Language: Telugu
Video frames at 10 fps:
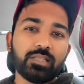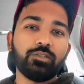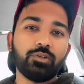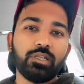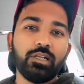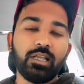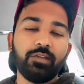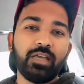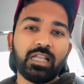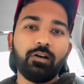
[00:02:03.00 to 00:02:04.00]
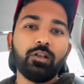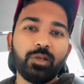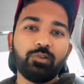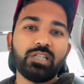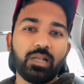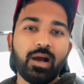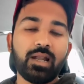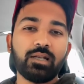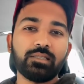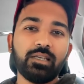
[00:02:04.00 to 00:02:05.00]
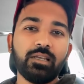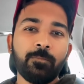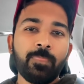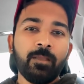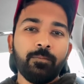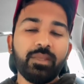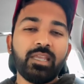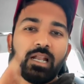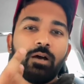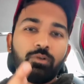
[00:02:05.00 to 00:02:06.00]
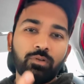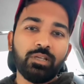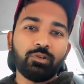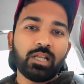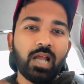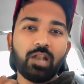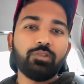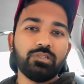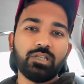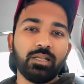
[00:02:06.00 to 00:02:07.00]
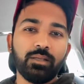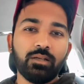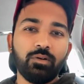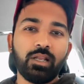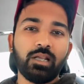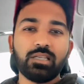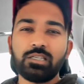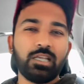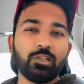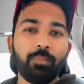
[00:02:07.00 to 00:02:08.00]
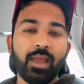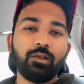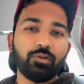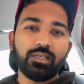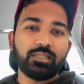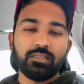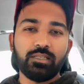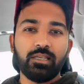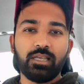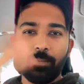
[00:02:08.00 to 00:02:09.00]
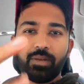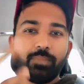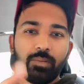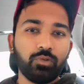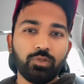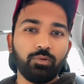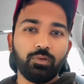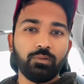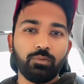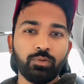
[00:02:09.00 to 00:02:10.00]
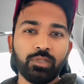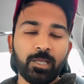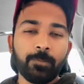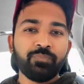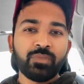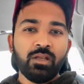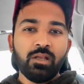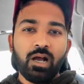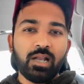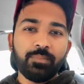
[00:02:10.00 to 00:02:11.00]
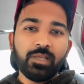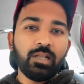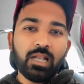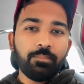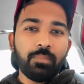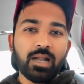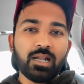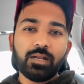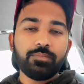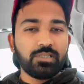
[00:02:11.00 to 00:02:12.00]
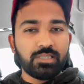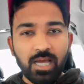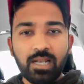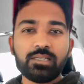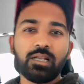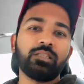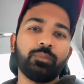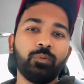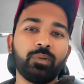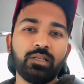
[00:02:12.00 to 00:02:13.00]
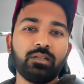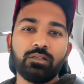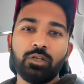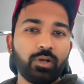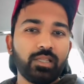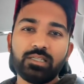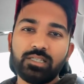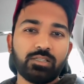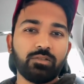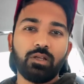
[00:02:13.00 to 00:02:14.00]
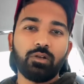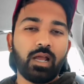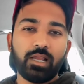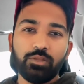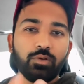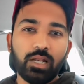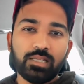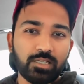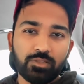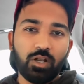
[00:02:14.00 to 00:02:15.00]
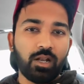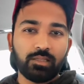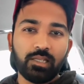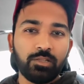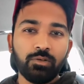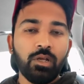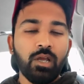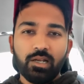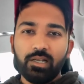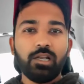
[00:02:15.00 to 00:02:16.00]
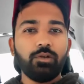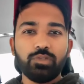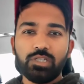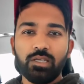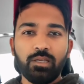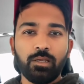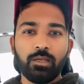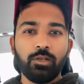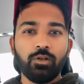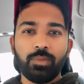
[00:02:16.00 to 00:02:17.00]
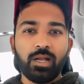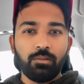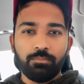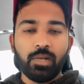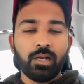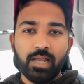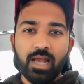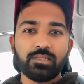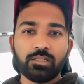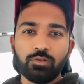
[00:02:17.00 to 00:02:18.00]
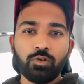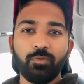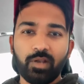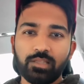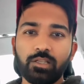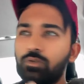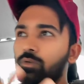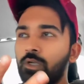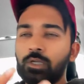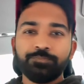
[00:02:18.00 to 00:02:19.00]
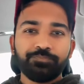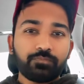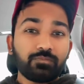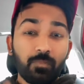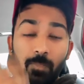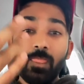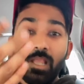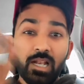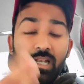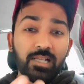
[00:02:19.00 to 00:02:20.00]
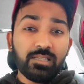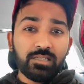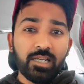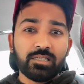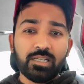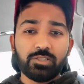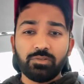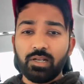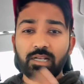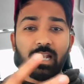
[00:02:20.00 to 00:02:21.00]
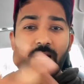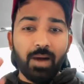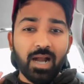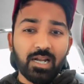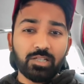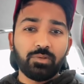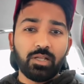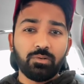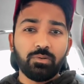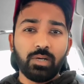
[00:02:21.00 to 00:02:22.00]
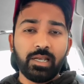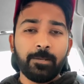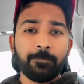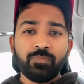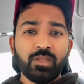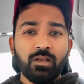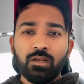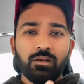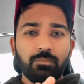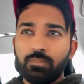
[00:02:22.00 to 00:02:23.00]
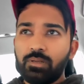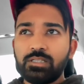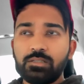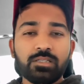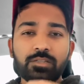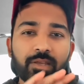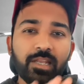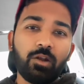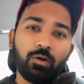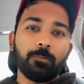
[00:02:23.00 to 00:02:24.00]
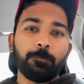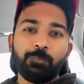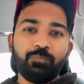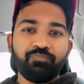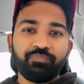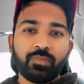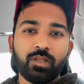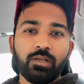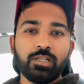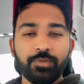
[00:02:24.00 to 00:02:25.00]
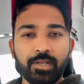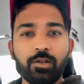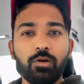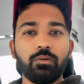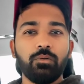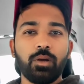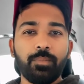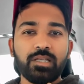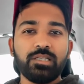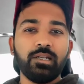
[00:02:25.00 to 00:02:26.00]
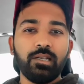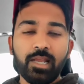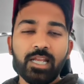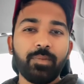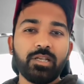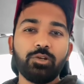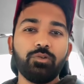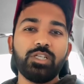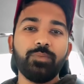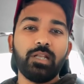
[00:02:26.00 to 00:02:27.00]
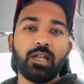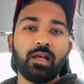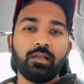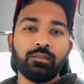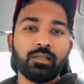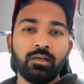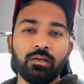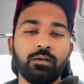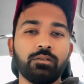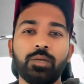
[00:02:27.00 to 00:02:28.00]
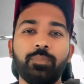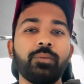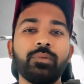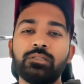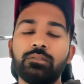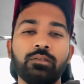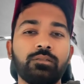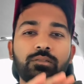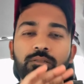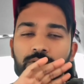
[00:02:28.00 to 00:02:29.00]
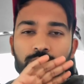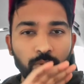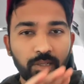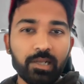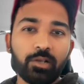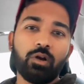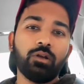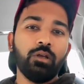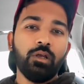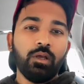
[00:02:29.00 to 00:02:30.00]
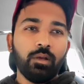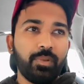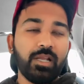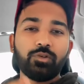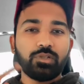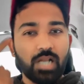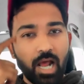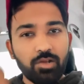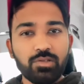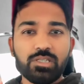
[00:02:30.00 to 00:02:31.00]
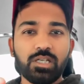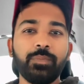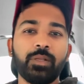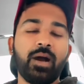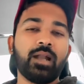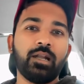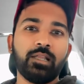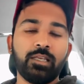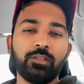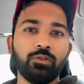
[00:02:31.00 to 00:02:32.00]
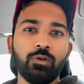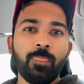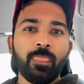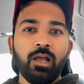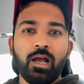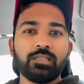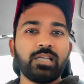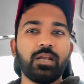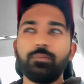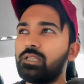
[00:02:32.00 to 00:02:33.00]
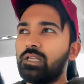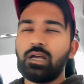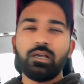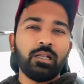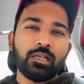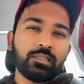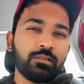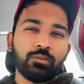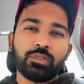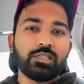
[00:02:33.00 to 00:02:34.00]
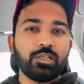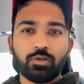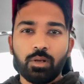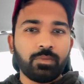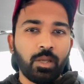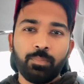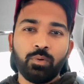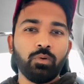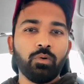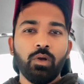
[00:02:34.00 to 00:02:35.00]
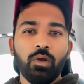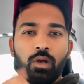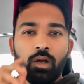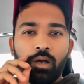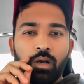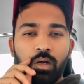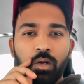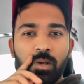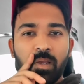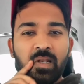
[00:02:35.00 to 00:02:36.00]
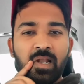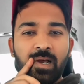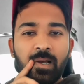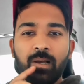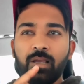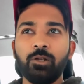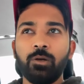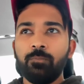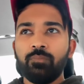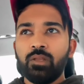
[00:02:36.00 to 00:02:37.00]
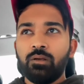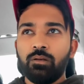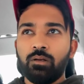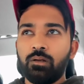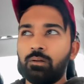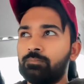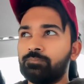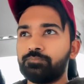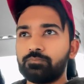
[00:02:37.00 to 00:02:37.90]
ఈ పరిస్థితి వచ్చిందంటే వేరే వాళ్ళు మీ గురించి ఇలా మాట్లాడితే మీకు ఎలా ఉంటుంది ఒకసారి ఆలోచించండి ఓకేనా జస్ట్ ఏదో మైక్ వచ్చేసింది కెమెరా మీ ముందు ఉంది అని మీరు ఇలా మాట్లాడడం చాలా చాలా తప్పు బ్రదర్ ఎవరైతే చేస్తున్నారో నాకు ఎందుకు అలా చేస్తున్నారో నాకు తెలియదు నిన్నటి నుంచి యూనో మా మా డాన్సర్స్ గ్రూప్ వాళ్ళందరూ ఇలా లింక్స్ షేర్ చేస్తున్నారు ఇలా ఇలా మాట్లాడుతున్నారు అని ఇట్స్ ఇట్స్ వెరీ రాంగ్ ఇట్స్ వెరీ రాంగ్ ఒక మనిషి లేని మనిషి గురించి మీరు ఇలా అంతా చెప్పడం ఇట్స్ ఇట్స్ టోటలీ రాంగ్ ప్లీజ్ ఒకసారి ఆలోచించండి మీరు మాట్లాడేది ఏదో అండ్ చాలామంది ఇలా ఇలా సూసైడ్ చేసుకోవడం తప్పు ఇలా యూనో um,